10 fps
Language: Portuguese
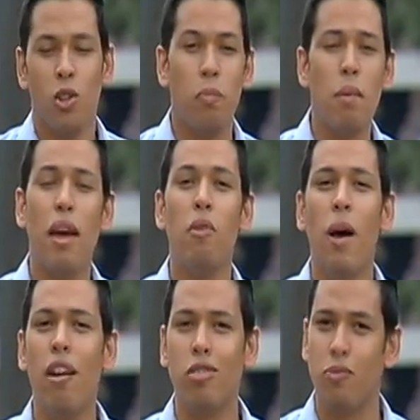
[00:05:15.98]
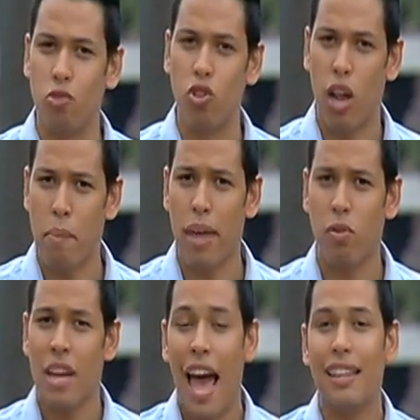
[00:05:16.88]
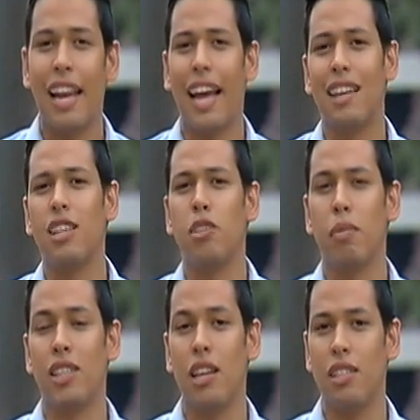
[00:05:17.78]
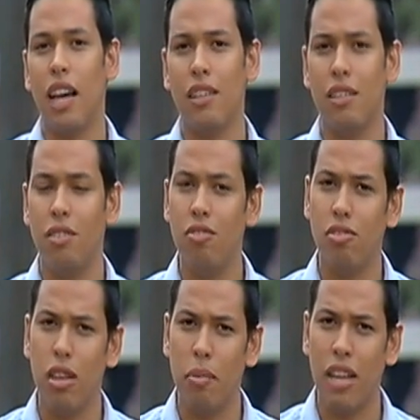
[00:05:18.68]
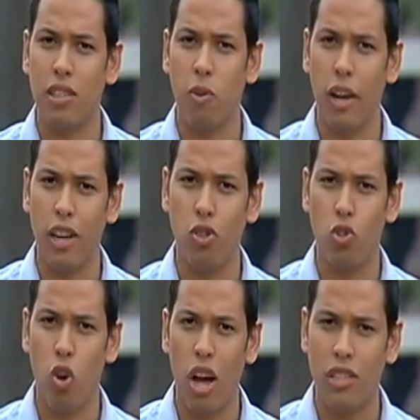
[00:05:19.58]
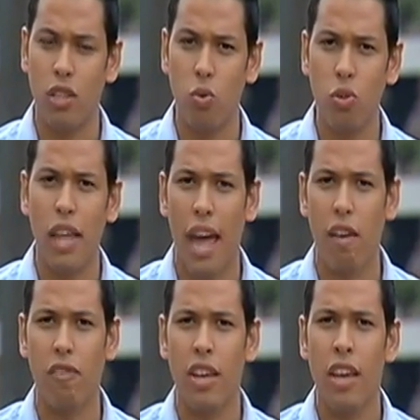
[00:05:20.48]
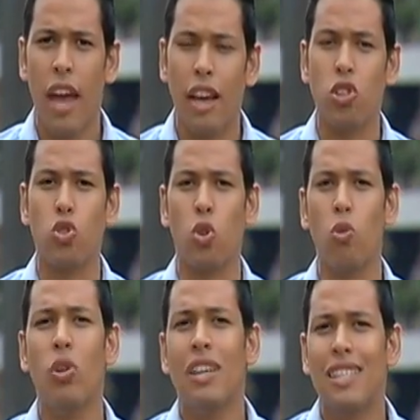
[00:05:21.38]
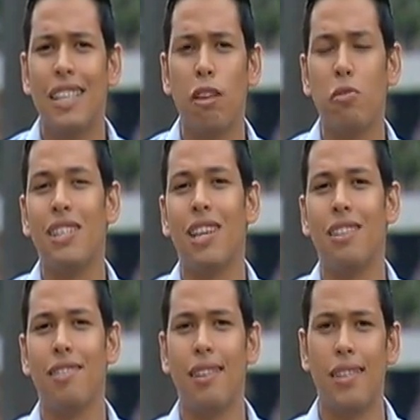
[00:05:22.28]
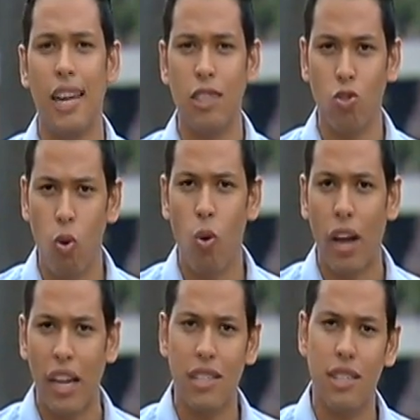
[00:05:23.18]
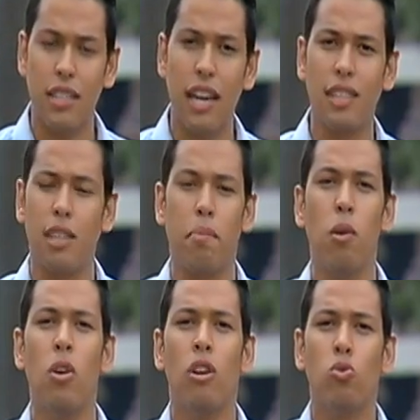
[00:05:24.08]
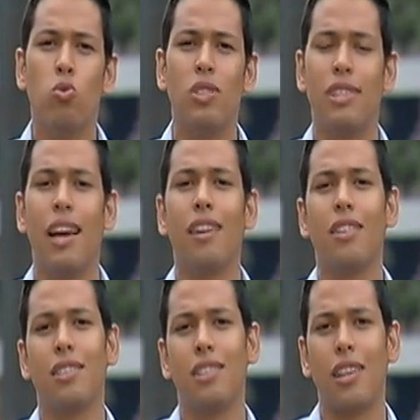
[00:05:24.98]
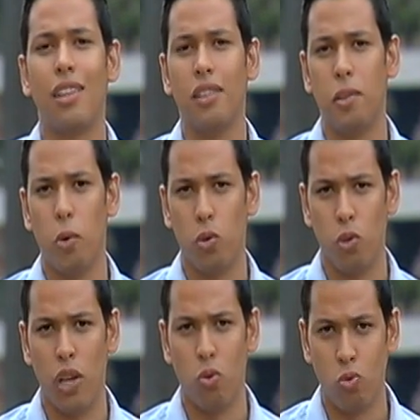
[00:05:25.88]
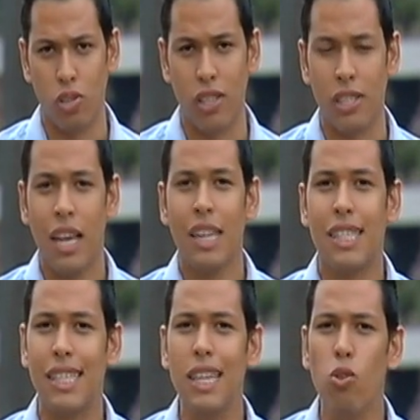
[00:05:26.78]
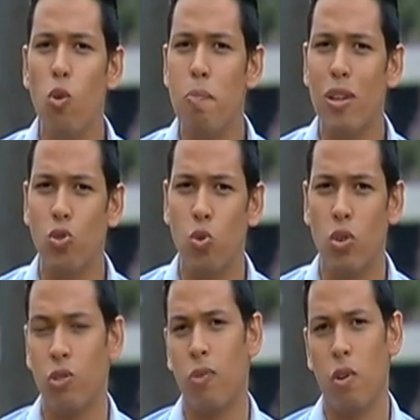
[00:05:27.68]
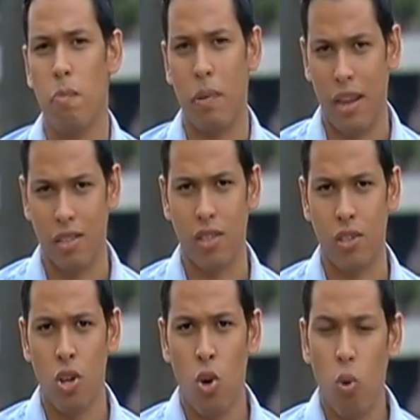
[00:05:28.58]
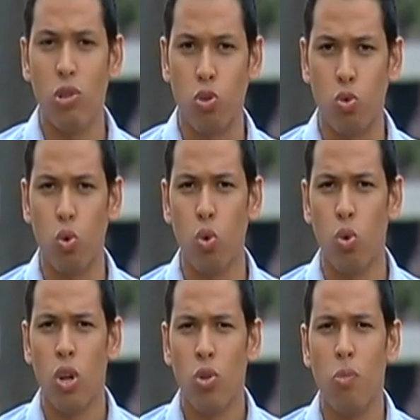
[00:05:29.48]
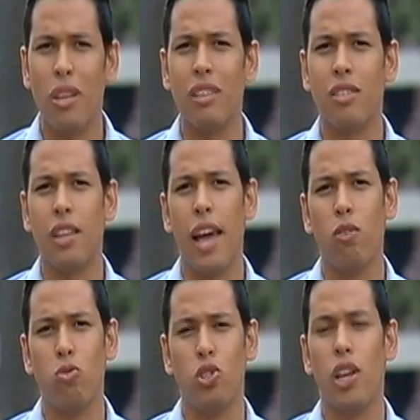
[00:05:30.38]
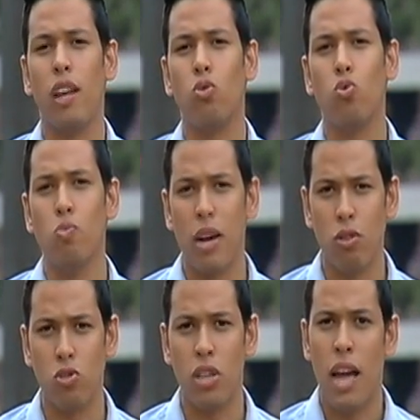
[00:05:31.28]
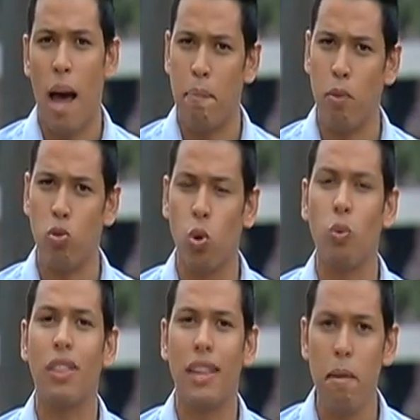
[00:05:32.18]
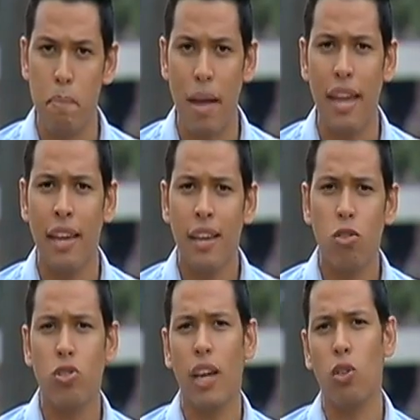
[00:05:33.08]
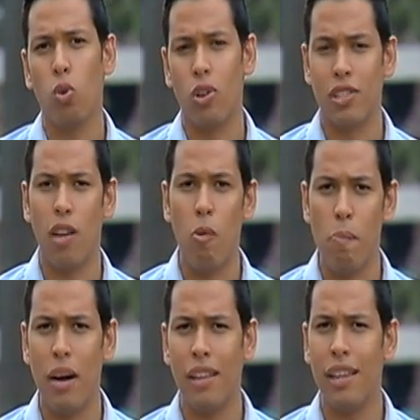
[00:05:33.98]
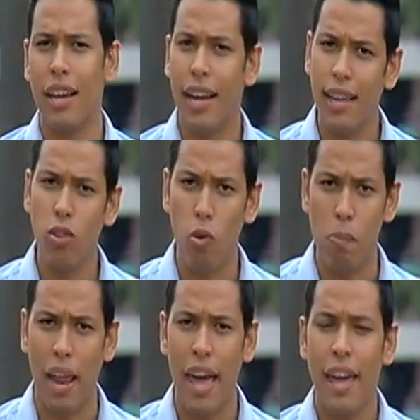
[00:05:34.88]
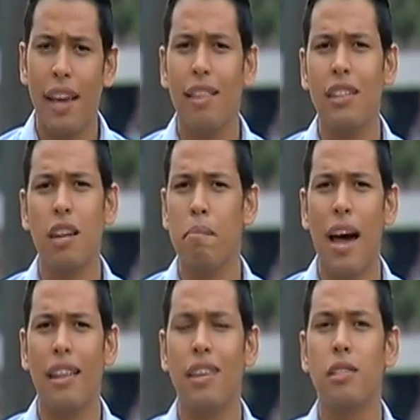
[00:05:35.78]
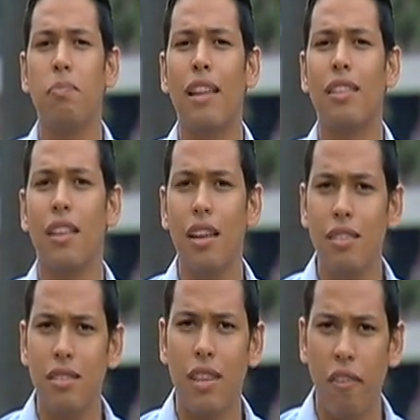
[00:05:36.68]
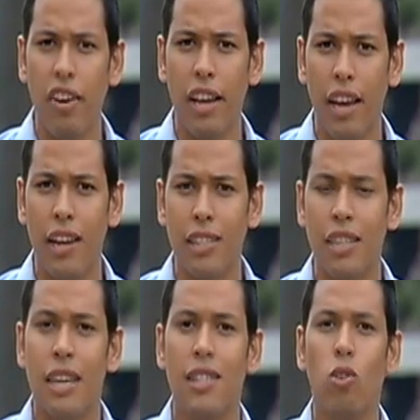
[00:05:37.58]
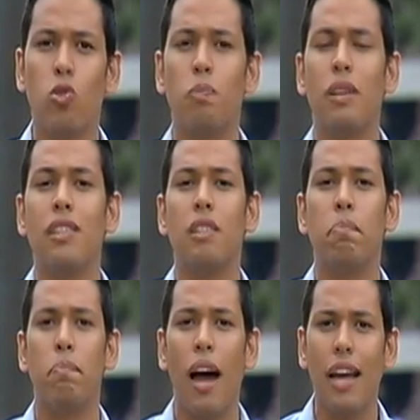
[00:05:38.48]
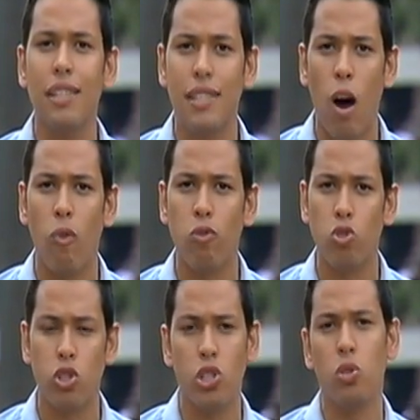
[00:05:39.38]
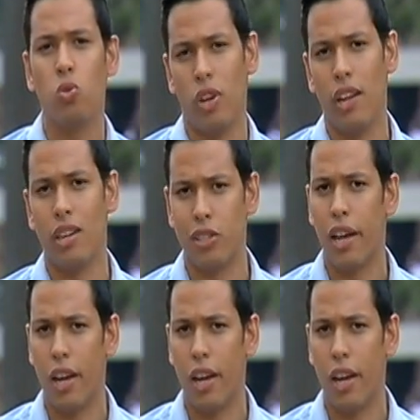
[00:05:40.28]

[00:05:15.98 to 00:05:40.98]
No primeiro ano de funcionamento, a delegacia especializada em discriminação religiosa no DF registrou 163 ocorrências e recebeu 278 denúncias. Cinco pessoas foram presas. Um estudo do Ministério dos Direitos Humanos apontou também que os seguidores da Umbanda, Candomblé e das chamadas matrizes africanas são os principais alvos de intolerância